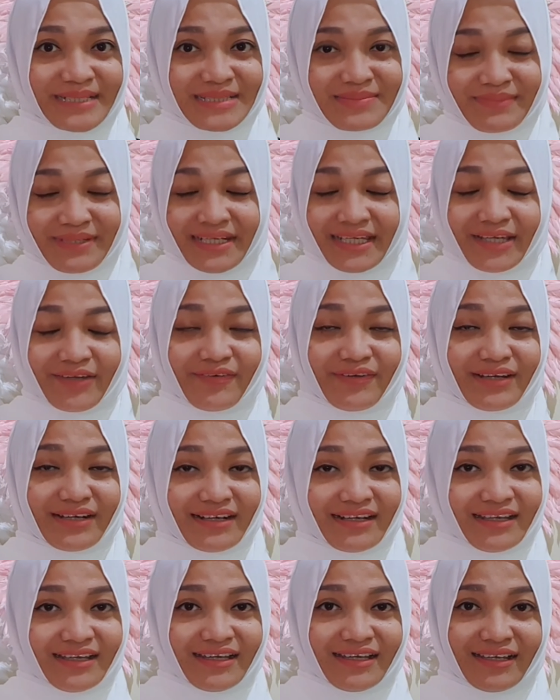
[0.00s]
pasmina
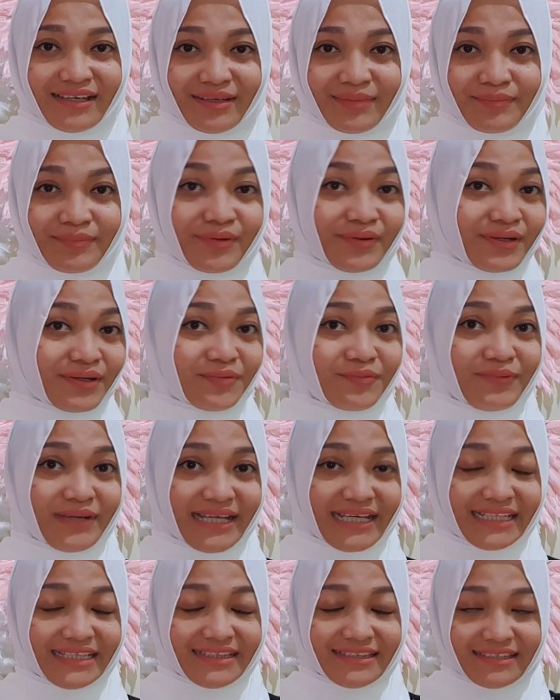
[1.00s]
warna broken
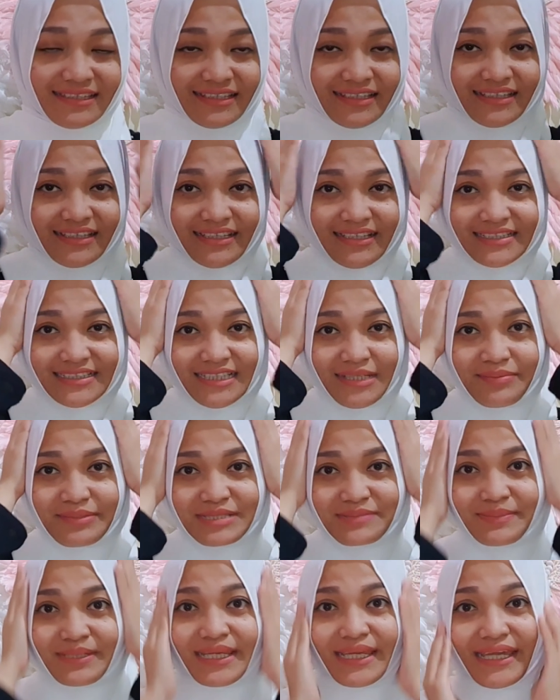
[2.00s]
white jadi
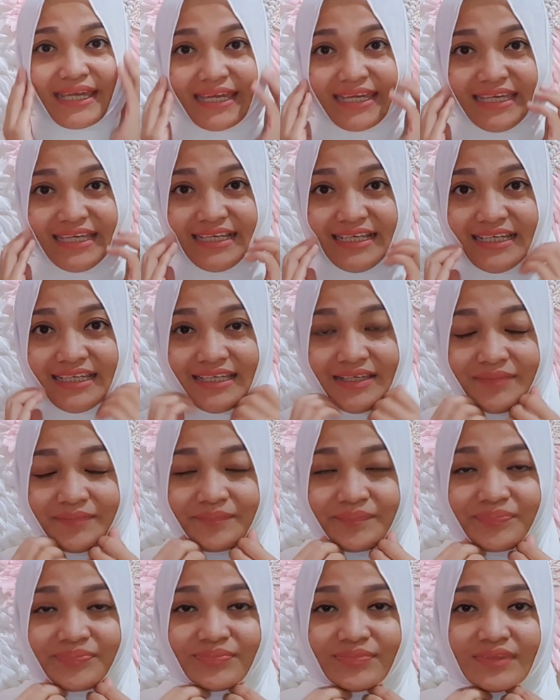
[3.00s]
pasminanya kayak gini
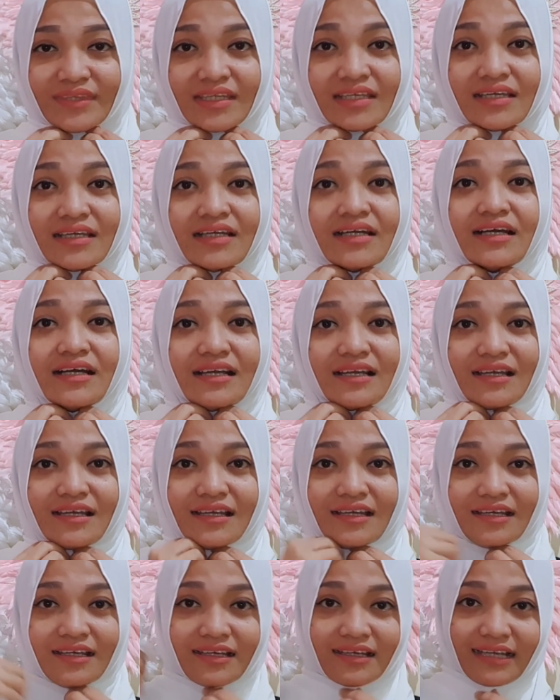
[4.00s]

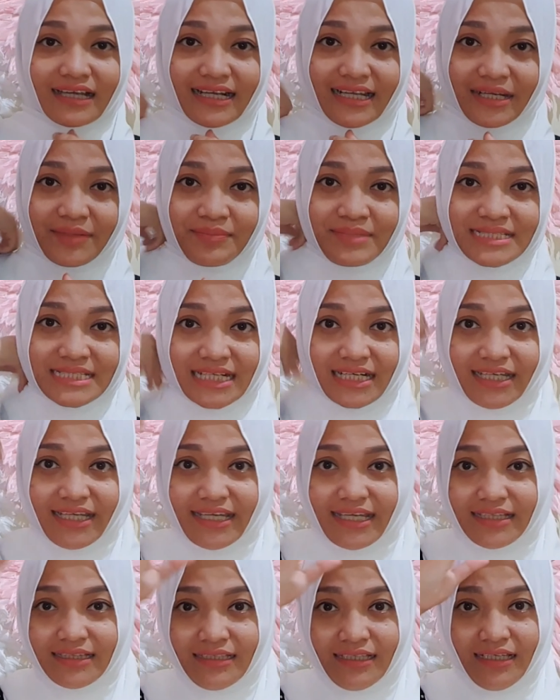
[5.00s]
uh, kalian bisa
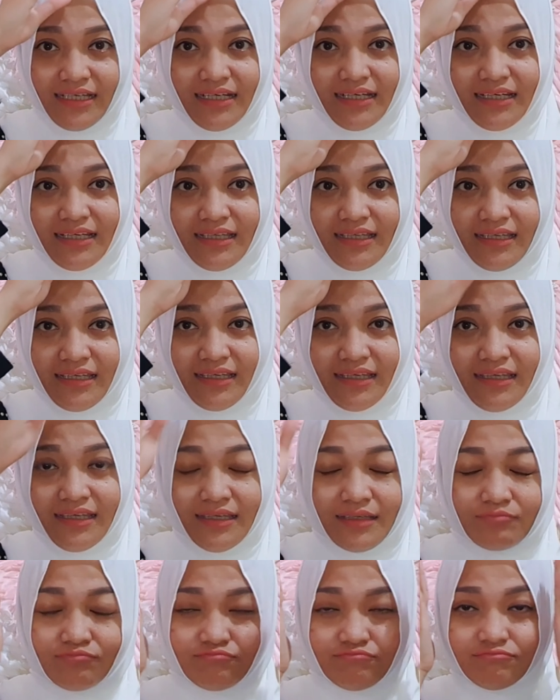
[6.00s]
lihat
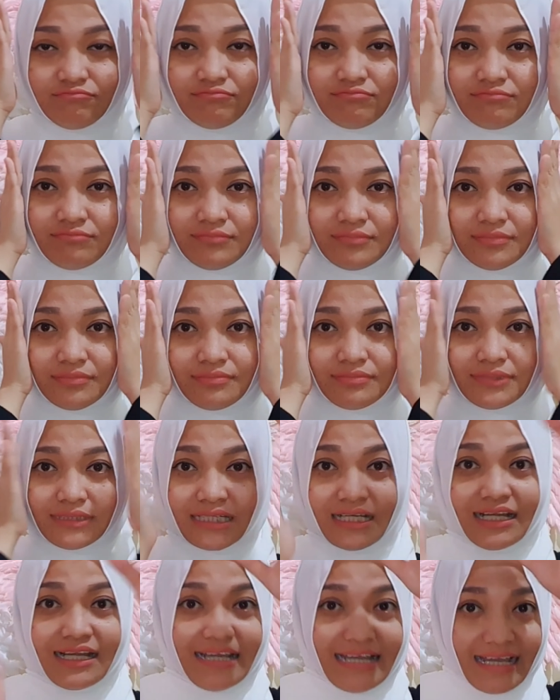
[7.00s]
ini
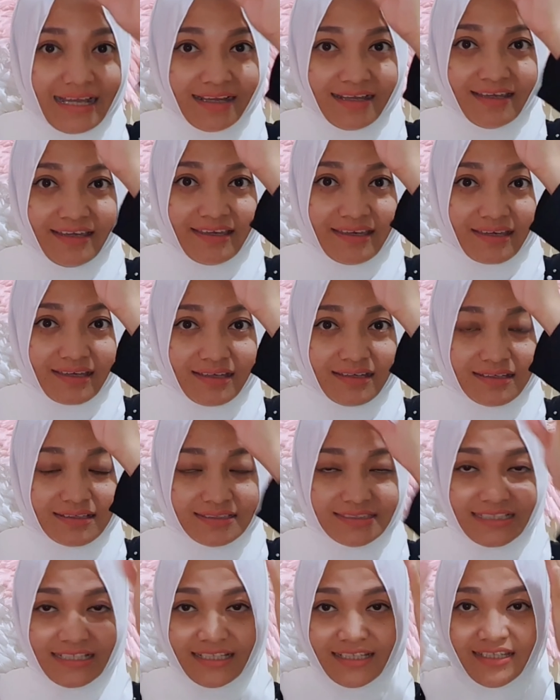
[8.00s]
tegak ya
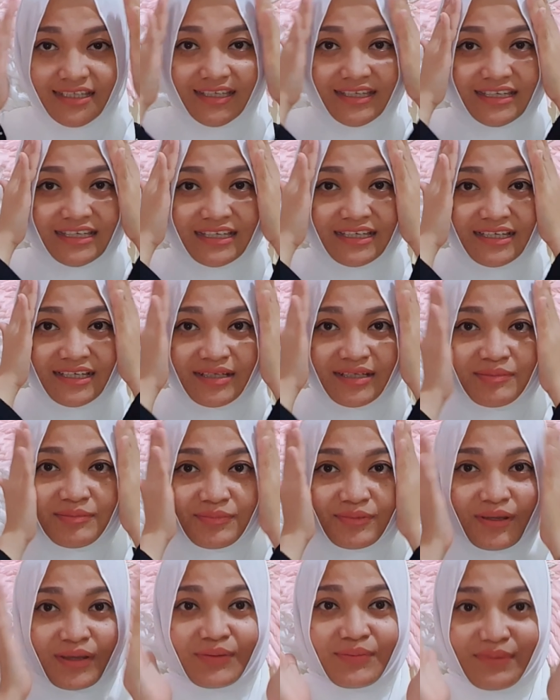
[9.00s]
jadi
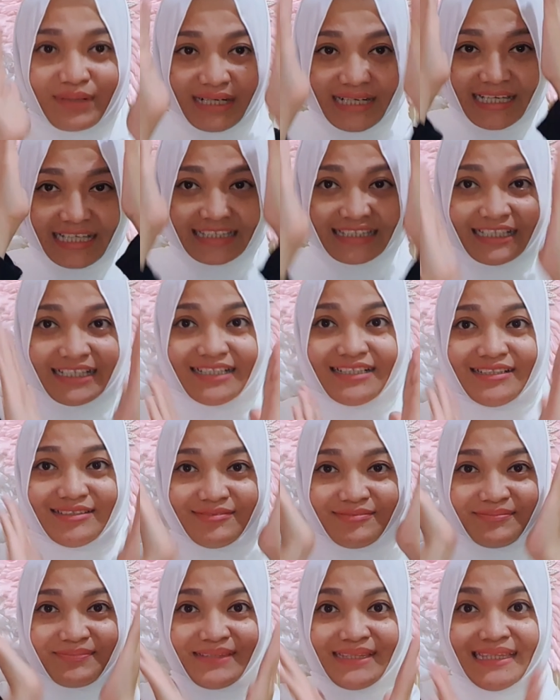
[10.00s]
muka aku kelihatan
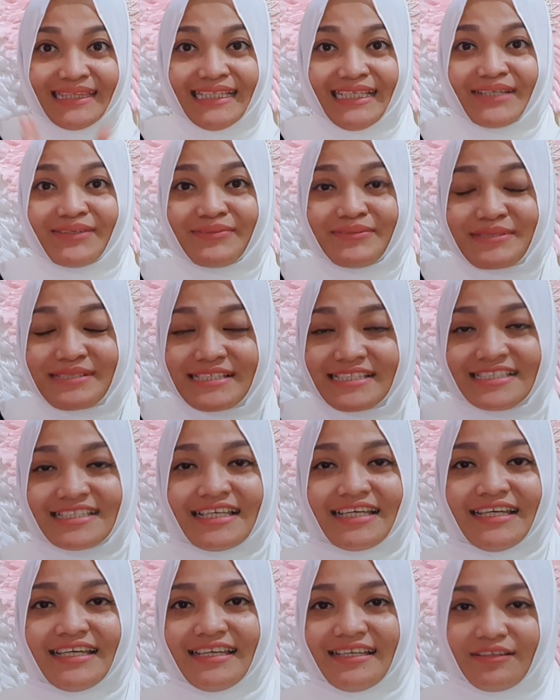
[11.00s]

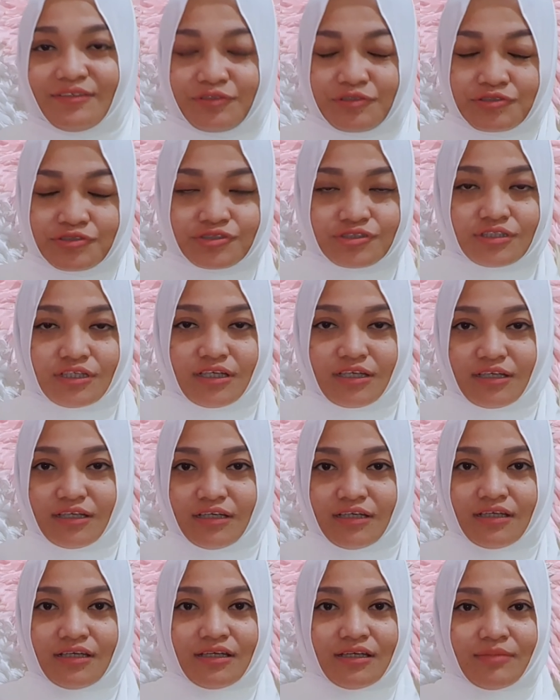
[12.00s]
tirus terus
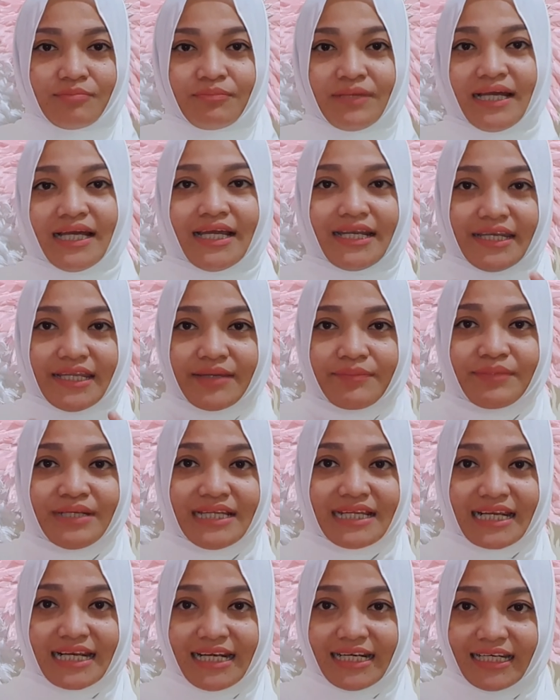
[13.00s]
uh, bahannya
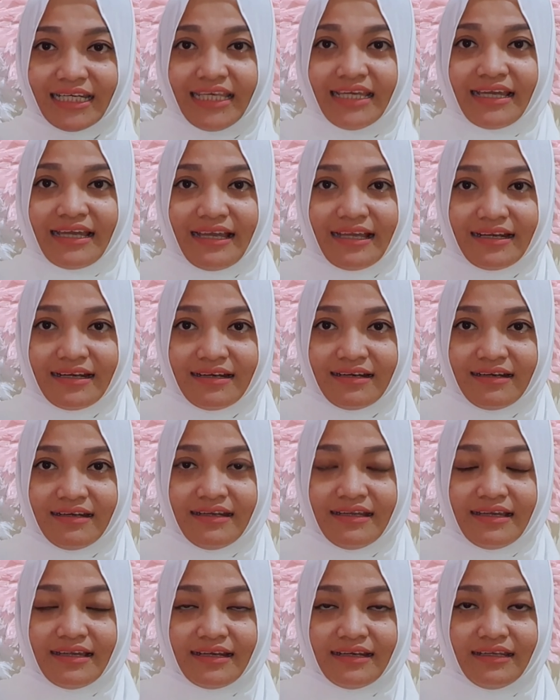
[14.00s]
beneran ringan
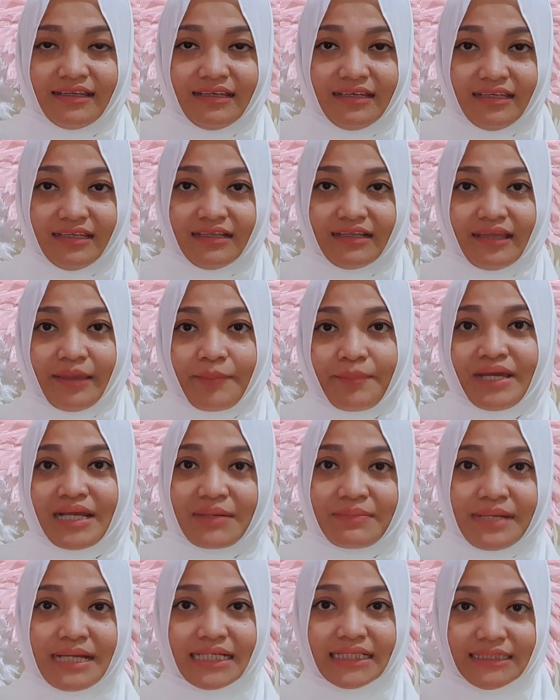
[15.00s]
dan ini
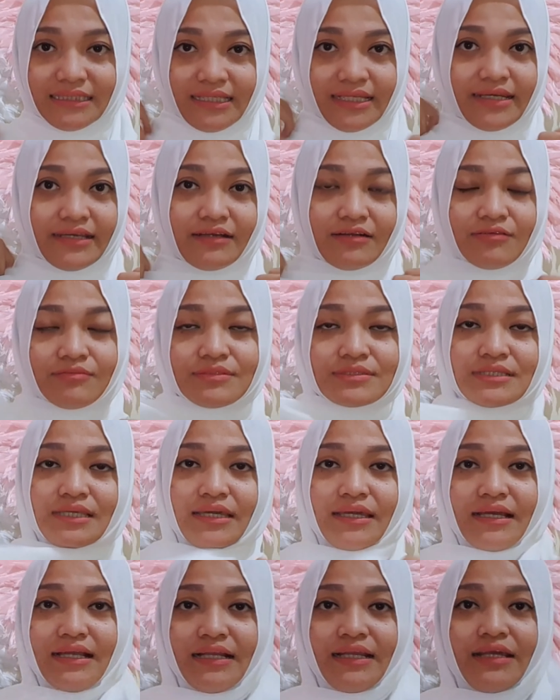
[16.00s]
lebar banget jadi kalau
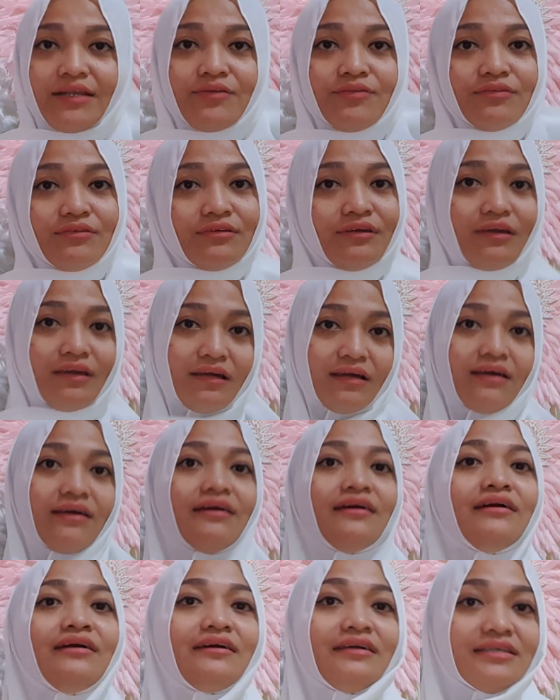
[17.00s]
misalnya kalian untuk yang
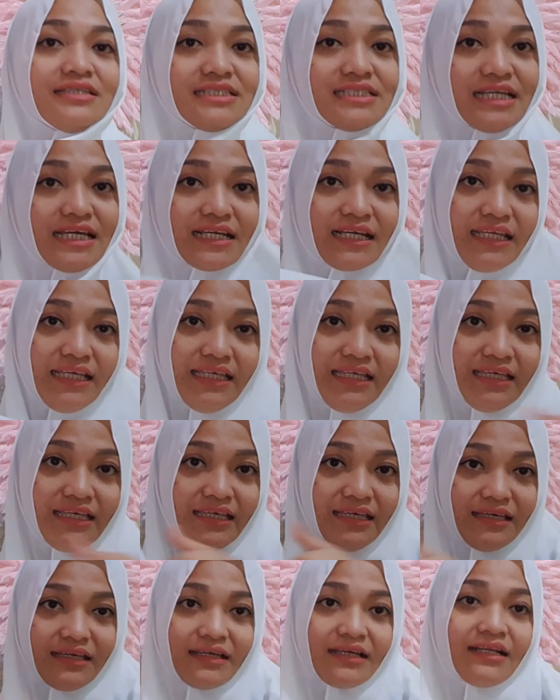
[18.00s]

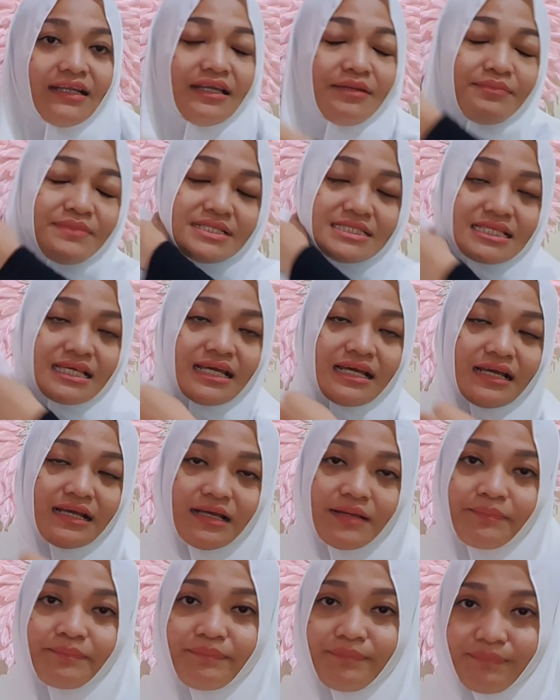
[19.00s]
syari kalian
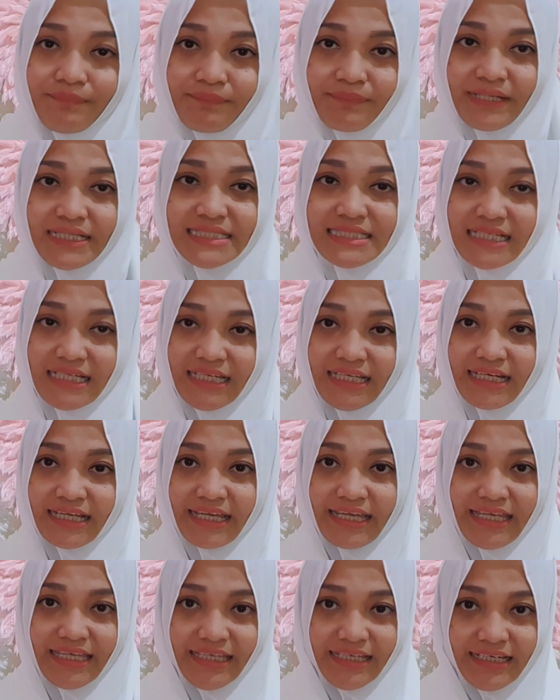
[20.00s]
bisa panjangin
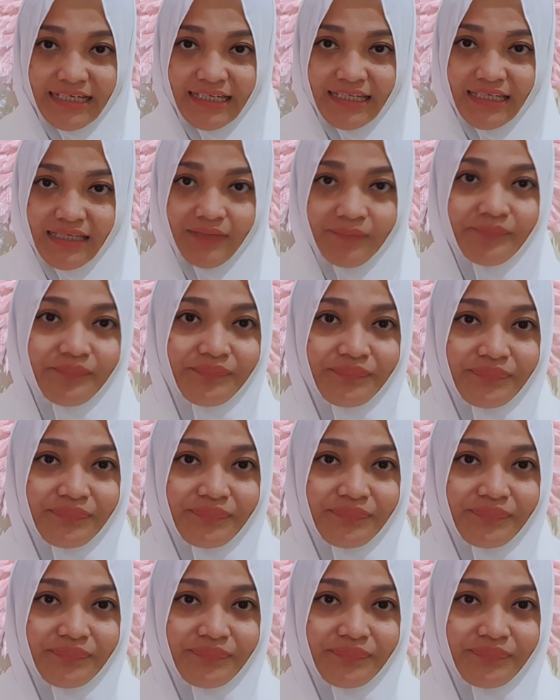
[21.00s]
kayak gini